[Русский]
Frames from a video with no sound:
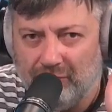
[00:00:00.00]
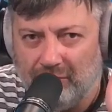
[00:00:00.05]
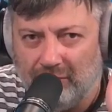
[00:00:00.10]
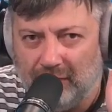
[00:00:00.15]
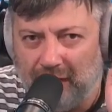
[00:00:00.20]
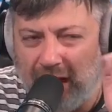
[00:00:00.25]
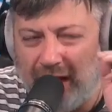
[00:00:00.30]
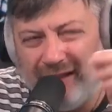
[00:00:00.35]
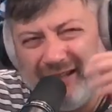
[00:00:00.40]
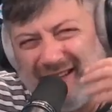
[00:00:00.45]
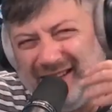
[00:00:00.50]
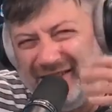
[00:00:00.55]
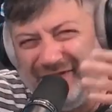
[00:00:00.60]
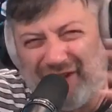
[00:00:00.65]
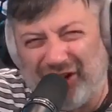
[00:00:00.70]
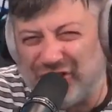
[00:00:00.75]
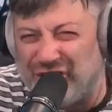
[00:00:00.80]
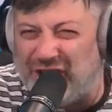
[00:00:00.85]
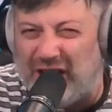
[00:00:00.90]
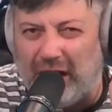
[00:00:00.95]
Она не
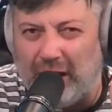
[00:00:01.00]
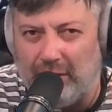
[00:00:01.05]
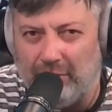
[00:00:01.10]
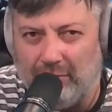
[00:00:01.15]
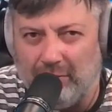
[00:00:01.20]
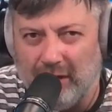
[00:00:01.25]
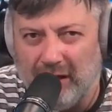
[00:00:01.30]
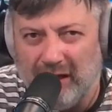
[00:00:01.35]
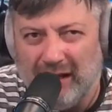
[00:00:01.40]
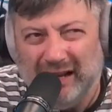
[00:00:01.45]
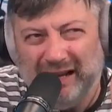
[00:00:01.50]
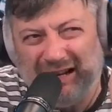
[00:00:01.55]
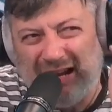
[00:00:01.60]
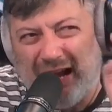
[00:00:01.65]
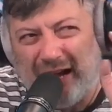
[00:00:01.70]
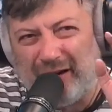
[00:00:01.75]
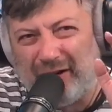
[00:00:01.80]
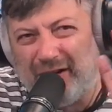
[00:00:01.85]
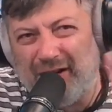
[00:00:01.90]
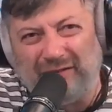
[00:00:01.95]
важна
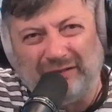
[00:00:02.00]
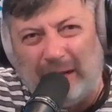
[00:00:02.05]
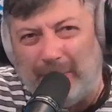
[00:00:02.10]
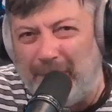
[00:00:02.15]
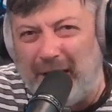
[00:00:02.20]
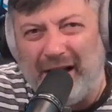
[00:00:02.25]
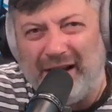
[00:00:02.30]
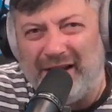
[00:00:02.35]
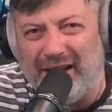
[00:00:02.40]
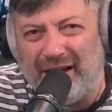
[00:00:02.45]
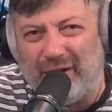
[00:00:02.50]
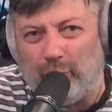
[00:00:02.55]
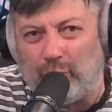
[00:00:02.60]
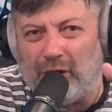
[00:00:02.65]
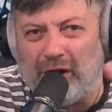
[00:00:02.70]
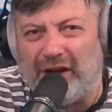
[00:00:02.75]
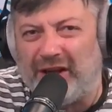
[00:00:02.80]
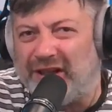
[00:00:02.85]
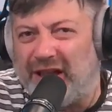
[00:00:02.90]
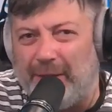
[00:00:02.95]
как глобальный
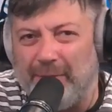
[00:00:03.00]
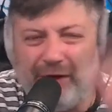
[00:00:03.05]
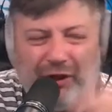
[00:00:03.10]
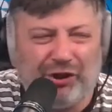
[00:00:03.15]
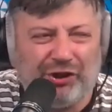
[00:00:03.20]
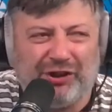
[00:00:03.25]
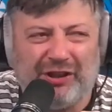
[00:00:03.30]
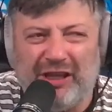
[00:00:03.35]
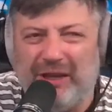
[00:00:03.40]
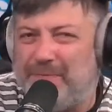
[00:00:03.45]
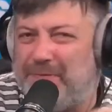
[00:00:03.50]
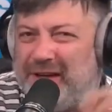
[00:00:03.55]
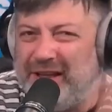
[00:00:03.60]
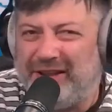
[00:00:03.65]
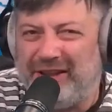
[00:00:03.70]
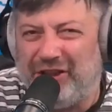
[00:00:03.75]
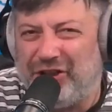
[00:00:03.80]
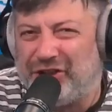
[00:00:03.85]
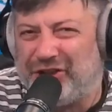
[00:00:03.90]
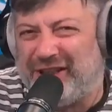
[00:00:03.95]
игрок экономический и
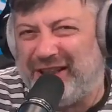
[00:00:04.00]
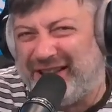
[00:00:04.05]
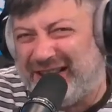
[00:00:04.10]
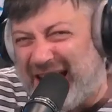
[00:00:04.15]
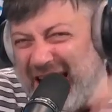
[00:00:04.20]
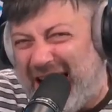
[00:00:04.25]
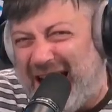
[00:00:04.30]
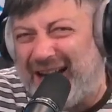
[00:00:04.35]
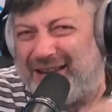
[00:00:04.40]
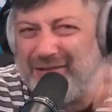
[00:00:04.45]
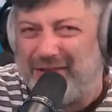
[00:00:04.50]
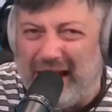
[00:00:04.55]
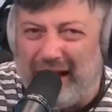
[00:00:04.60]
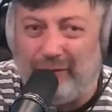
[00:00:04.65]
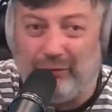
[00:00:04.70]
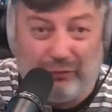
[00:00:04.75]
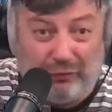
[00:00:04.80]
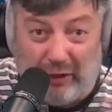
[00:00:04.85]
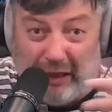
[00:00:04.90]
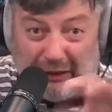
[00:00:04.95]
политический. Так,
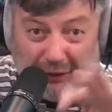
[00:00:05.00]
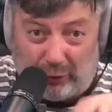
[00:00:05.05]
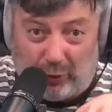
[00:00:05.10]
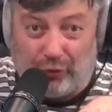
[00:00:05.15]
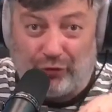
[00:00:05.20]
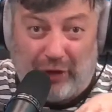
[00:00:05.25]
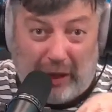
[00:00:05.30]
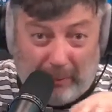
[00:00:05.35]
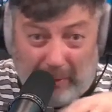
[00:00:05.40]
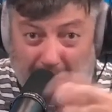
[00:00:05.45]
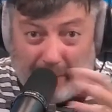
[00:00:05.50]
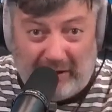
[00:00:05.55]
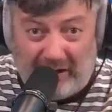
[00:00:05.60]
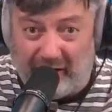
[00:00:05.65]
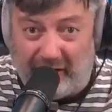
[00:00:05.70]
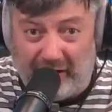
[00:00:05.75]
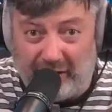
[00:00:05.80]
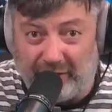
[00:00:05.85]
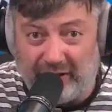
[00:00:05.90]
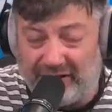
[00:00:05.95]
да, это то, что Обама
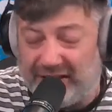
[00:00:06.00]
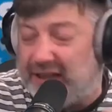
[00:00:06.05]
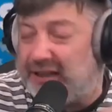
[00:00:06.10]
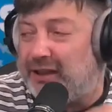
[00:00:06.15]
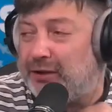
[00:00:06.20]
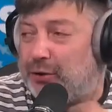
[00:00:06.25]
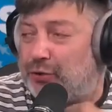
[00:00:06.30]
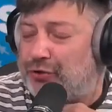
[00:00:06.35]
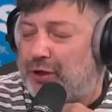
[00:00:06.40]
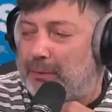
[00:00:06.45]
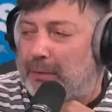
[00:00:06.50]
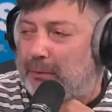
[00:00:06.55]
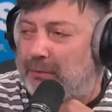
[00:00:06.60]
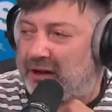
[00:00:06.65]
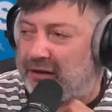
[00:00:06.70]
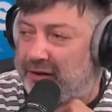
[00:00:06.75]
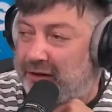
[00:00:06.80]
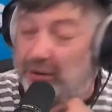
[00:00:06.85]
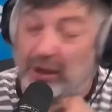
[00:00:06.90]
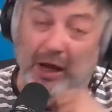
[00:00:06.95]
говорил, exactly то, что Обама
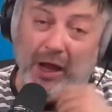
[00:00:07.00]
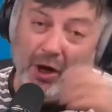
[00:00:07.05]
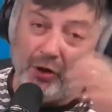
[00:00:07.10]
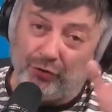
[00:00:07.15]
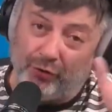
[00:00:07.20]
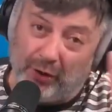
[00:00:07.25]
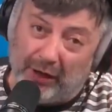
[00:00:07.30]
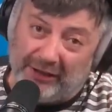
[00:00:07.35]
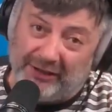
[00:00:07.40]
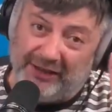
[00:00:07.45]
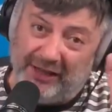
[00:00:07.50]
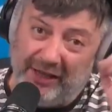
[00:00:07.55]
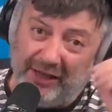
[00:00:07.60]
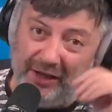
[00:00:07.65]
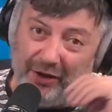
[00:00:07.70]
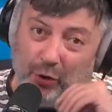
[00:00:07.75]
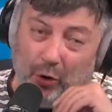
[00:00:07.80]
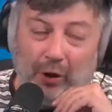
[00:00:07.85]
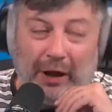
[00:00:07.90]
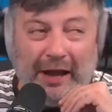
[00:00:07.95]
говорил, что Россия
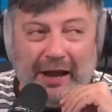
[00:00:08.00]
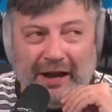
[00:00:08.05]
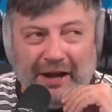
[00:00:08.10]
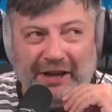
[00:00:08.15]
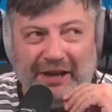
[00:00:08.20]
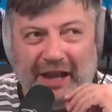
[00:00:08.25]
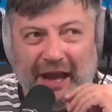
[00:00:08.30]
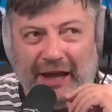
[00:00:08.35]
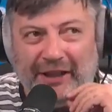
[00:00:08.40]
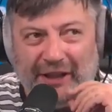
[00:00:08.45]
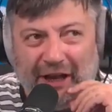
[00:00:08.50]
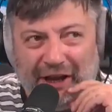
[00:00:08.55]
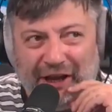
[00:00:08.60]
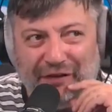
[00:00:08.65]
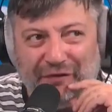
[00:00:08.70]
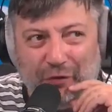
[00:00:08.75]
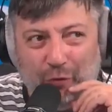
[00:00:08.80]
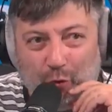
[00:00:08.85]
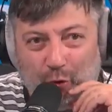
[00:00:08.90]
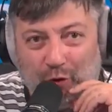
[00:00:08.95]
игрок
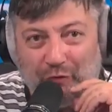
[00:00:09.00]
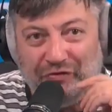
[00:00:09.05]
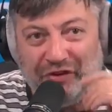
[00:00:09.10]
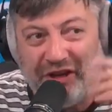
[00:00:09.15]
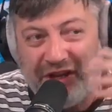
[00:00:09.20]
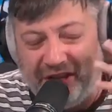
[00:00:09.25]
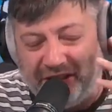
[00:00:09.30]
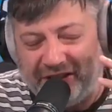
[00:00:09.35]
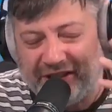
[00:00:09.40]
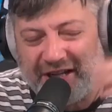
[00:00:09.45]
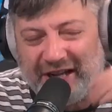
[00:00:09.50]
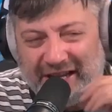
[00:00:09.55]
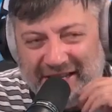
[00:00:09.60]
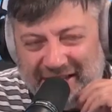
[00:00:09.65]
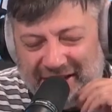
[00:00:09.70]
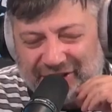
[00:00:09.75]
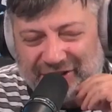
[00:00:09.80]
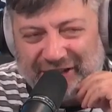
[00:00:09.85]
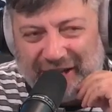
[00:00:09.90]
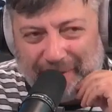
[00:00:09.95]
регионального уровня. И это,
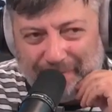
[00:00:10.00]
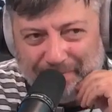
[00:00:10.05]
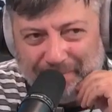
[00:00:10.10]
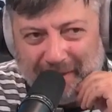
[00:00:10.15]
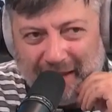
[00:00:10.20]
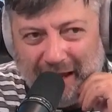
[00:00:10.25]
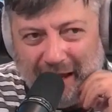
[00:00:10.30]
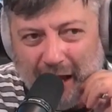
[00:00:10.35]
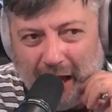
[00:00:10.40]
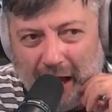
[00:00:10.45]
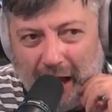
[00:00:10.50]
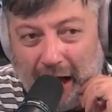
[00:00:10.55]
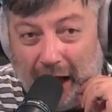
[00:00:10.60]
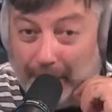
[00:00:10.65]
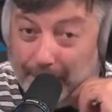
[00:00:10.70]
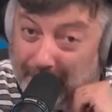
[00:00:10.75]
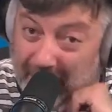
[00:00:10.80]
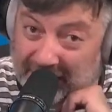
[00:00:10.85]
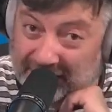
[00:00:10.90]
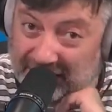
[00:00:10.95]
конечно,
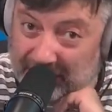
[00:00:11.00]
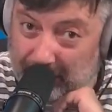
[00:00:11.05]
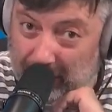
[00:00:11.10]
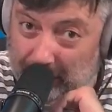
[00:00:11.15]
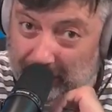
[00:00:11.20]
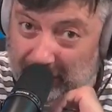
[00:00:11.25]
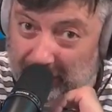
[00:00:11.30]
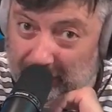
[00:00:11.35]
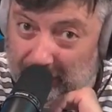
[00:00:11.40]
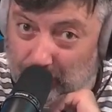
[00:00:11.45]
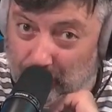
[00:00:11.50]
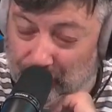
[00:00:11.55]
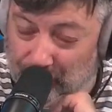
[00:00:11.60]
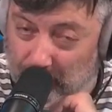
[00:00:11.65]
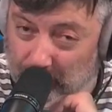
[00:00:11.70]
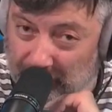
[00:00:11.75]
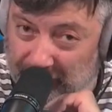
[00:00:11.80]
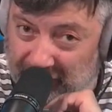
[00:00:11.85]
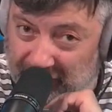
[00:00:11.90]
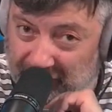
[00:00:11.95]
опасный момент, то,
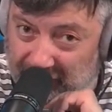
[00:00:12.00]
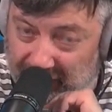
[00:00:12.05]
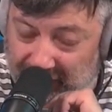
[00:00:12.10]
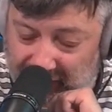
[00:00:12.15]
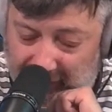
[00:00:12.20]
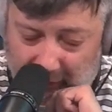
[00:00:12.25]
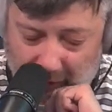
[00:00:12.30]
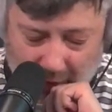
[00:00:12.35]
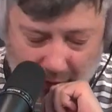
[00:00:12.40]
что он это говорит,